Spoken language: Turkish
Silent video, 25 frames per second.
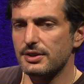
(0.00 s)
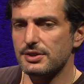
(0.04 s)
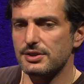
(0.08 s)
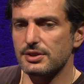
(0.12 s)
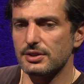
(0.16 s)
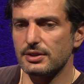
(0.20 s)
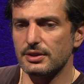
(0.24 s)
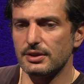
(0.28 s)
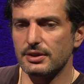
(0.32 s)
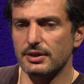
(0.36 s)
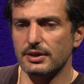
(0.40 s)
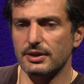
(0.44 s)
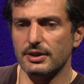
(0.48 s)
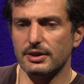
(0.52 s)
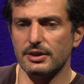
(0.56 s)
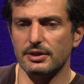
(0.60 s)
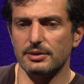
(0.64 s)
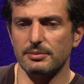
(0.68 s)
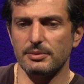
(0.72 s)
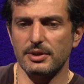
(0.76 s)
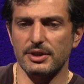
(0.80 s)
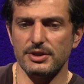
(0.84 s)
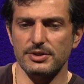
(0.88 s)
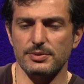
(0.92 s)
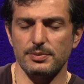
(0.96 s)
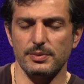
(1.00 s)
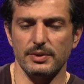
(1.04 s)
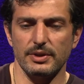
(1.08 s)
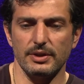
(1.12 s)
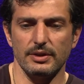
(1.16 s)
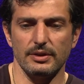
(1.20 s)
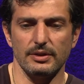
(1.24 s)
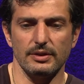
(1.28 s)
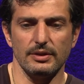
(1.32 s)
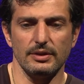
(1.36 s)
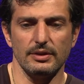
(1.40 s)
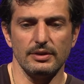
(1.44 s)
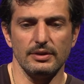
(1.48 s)
karşı inanılmaz
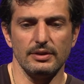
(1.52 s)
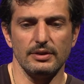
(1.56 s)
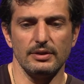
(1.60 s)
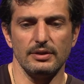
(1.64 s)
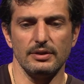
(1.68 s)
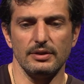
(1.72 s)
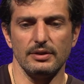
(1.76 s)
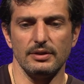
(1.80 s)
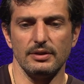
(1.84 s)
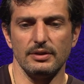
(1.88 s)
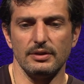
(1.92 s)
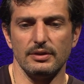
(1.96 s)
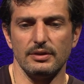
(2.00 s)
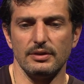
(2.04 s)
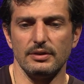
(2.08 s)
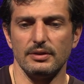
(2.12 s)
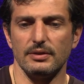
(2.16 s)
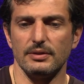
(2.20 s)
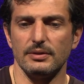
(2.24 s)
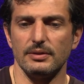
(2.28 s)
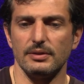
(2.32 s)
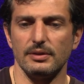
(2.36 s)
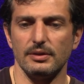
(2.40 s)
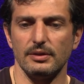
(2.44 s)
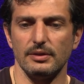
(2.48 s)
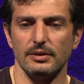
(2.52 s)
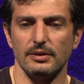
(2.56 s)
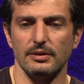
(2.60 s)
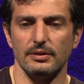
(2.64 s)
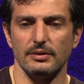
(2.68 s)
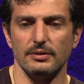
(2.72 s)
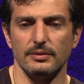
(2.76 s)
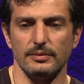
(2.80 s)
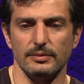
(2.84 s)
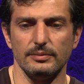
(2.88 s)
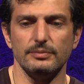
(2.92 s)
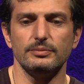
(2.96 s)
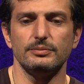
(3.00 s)
bir e,
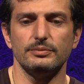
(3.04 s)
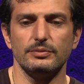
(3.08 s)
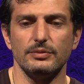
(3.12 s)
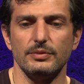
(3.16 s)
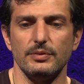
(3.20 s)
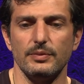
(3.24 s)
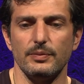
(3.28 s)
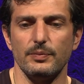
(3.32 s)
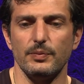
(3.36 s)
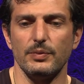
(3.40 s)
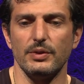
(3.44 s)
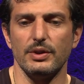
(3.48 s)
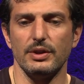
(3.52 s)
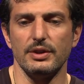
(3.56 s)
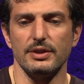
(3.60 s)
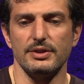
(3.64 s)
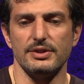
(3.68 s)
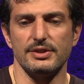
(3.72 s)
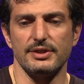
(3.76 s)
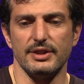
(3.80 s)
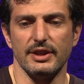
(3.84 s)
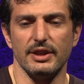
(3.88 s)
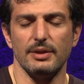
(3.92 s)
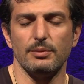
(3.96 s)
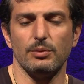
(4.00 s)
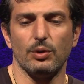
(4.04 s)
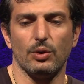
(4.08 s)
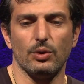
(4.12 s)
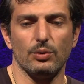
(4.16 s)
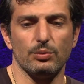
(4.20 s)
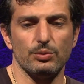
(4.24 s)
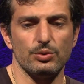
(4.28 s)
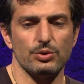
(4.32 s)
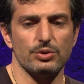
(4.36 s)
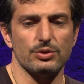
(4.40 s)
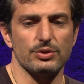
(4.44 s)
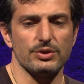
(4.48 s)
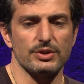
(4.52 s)
isteğim
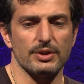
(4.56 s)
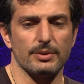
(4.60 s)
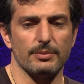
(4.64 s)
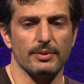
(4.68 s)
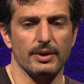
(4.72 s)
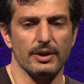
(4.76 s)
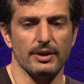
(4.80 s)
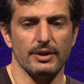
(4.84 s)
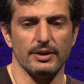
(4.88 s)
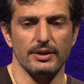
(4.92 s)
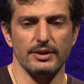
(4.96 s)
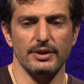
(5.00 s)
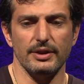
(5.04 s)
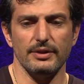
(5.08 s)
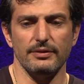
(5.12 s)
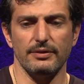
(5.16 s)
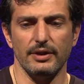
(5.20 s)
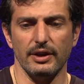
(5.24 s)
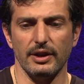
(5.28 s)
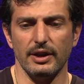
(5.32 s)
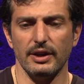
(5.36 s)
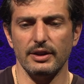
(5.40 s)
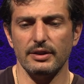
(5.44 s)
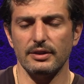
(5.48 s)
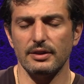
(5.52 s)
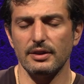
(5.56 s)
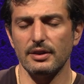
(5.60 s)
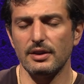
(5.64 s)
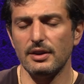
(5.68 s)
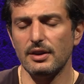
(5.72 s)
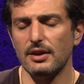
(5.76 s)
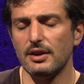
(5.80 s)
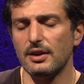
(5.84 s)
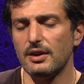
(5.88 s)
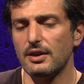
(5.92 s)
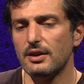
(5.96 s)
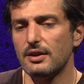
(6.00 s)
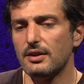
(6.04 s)
olmuştu zamanında. Fakat
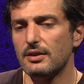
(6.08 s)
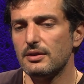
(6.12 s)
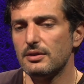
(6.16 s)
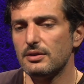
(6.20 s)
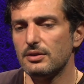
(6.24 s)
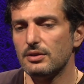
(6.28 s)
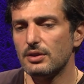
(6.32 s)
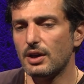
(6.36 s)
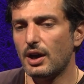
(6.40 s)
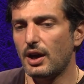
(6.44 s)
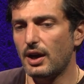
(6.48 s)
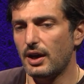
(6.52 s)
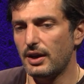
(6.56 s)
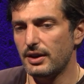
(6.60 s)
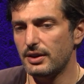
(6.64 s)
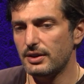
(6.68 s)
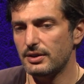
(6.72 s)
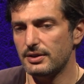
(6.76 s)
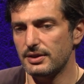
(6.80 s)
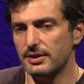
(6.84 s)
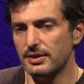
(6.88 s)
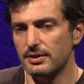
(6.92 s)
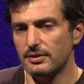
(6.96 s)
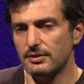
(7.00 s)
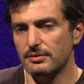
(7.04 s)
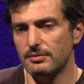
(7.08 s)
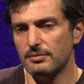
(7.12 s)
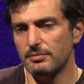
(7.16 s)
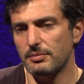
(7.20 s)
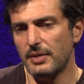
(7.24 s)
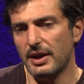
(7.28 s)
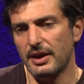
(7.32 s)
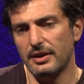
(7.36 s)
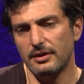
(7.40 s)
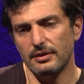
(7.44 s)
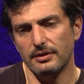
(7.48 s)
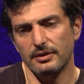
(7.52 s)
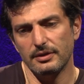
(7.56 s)
hayır
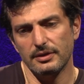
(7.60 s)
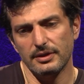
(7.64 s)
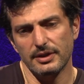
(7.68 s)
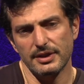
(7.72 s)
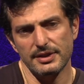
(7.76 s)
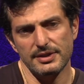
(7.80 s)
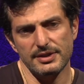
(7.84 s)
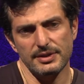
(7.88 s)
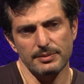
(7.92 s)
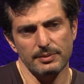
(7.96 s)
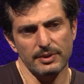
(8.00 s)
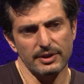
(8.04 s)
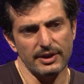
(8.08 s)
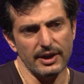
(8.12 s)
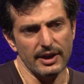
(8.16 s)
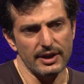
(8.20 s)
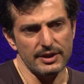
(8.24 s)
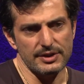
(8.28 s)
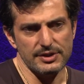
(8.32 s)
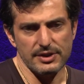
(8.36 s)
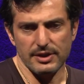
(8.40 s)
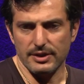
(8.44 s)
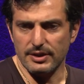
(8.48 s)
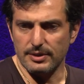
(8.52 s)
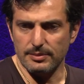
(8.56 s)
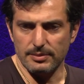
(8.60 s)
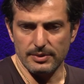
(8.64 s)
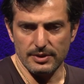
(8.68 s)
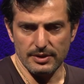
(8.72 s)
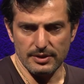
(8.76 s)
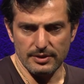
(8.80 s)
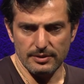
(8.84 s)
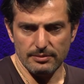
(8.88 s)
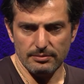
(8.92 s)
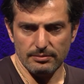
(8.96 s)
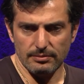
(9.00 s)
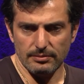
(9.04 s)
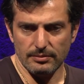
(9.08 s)
ben resimi tercih
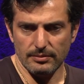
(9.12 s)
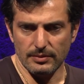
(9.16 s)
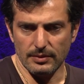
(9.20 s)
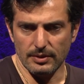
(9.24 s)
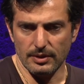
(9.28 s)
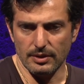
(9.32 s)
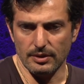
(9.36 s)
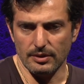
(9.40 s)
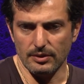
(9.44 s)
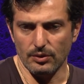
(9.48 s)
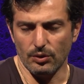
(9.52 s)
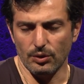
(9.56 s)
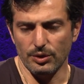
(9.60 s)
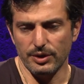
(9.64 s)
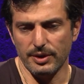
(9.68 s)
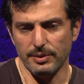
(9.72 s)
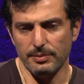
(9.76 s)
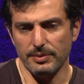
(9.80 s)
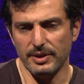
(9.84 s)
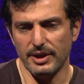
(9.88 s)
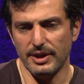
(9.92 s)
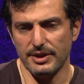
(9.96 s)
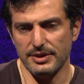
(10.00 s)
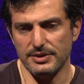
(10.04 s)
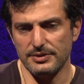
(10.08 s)
edebilirdim. O da